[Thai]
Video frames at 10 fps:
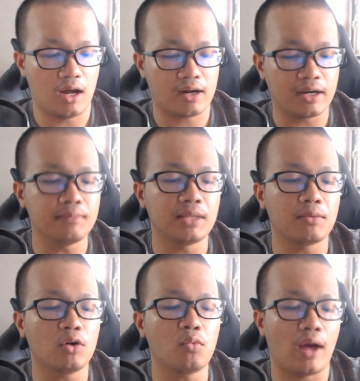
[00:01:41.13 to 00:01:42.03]
ครีมเทียม
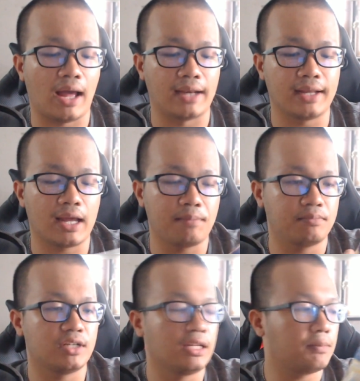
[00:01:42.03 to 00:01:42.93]
ข้นหวานนะครับ
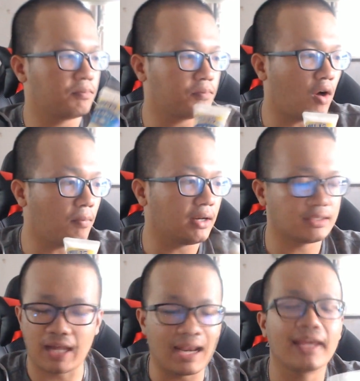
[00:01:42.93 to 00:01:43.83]
ชนิดพ่อง
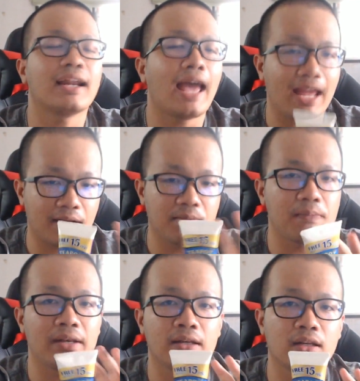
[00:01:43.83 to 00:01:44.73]
อะไรก็ได้ครับที่มัน
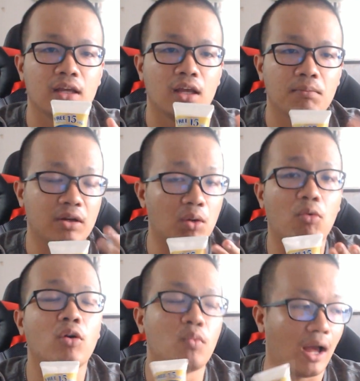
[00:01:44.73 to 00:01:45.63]
เป็นเหมือนนม
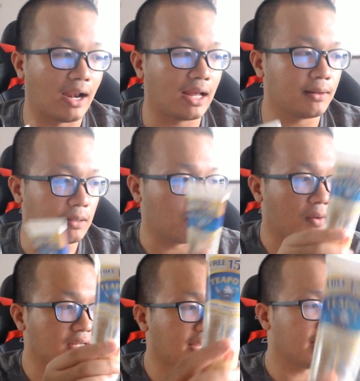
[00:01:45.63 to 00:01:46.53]
ข้นหวานนะครับอันนี้ผม
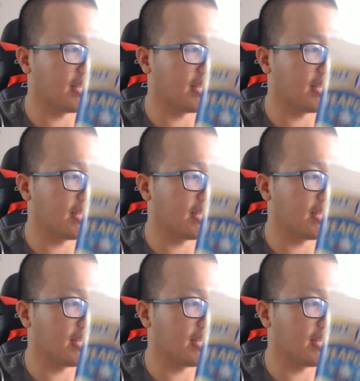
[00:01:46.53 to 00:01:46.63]
ก็ใช้อย่าง